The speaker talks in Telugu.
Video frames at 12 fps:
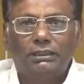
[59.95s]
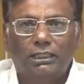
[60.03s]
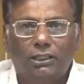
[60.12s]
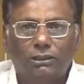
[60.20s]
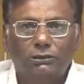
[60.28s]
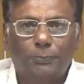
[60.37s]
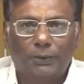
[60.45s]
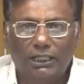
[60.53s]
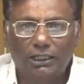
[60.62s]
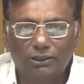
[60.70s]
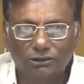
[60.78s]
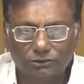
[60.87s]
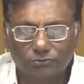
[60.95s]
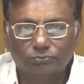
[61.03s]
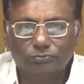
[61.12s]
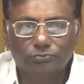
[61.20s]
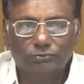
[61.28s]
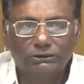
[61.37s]
ఈరోజు పెళ్లి రోజు
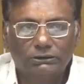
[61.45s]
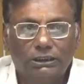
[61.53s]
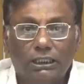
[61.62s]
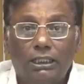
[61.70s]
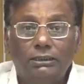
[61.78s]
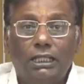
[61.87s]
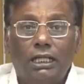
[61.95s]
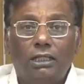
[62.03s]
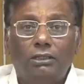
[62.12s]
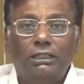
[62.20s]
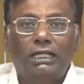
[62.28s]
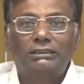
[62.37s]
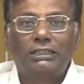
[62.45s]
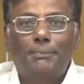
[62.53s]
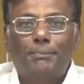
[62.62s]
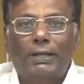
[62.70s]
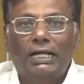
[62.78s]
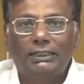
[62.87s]
తెలుగుదేశం
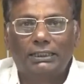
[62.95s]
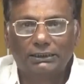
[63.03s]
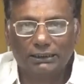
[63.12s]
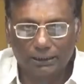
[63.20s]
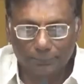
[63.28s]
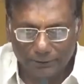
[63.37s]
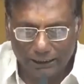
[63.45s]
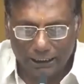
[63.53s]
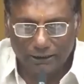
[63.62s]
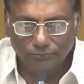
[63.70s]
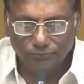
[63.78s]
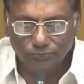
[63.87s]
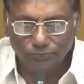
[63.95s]
పార్టీ తరపున